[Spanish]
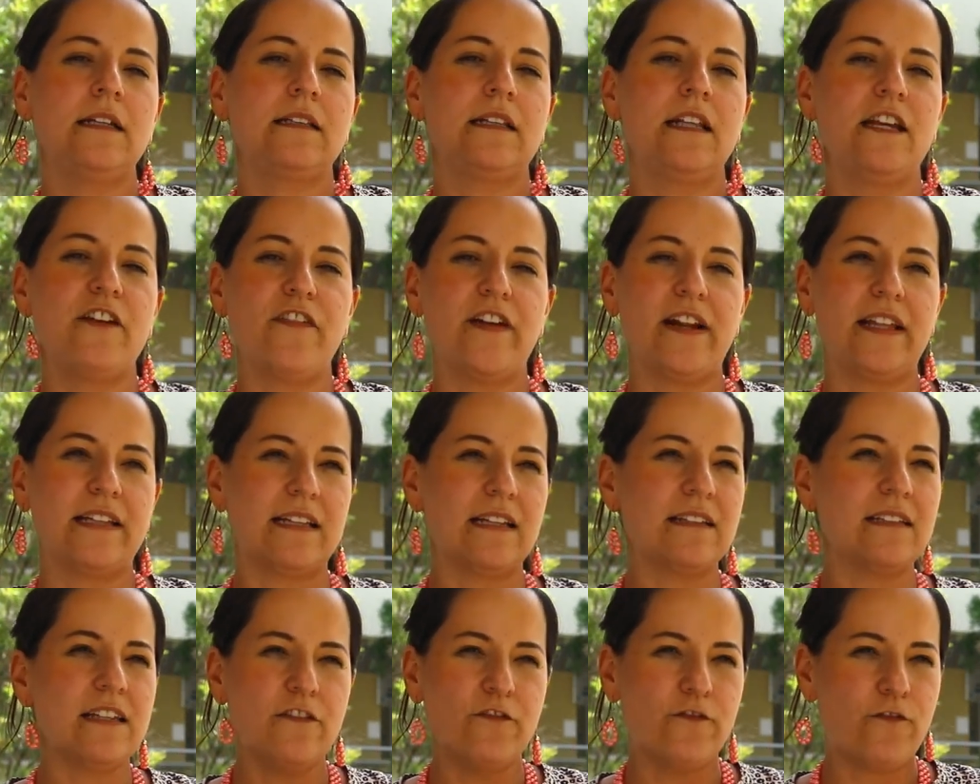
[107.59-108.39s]
de
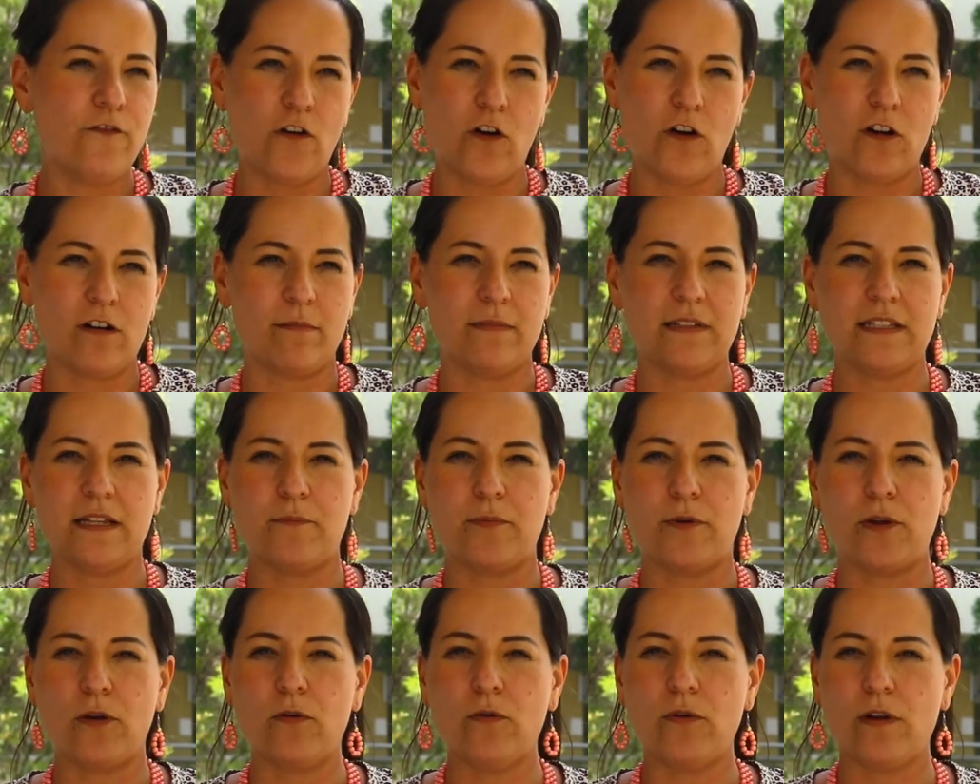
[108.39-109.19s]
diferentes informes de
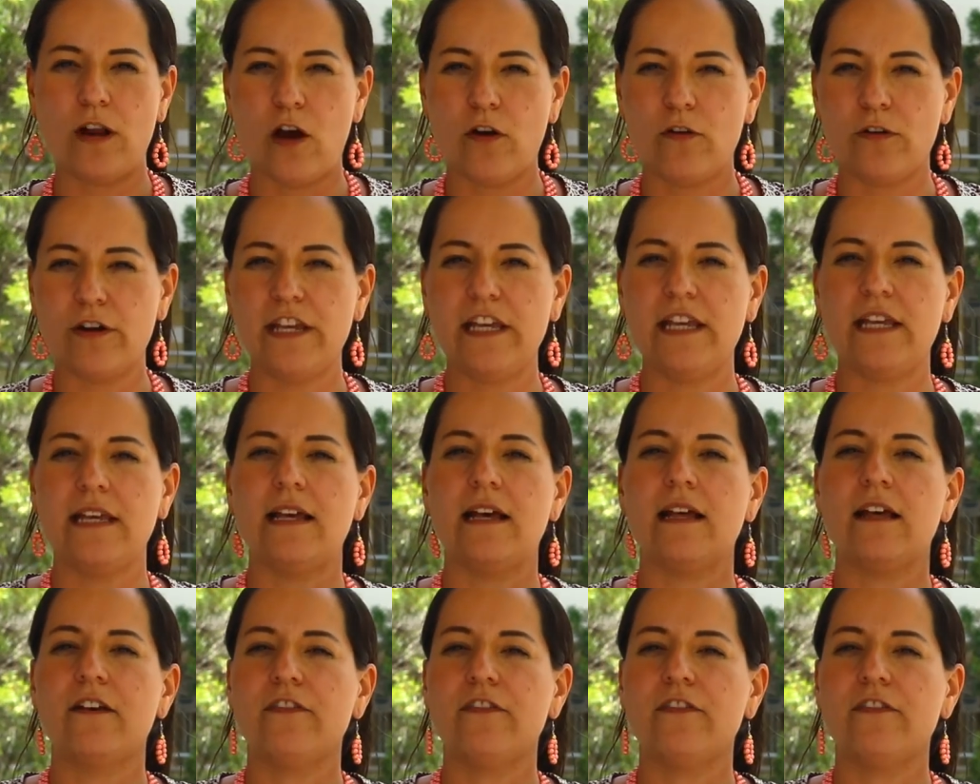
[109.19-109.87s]
Procuraduría,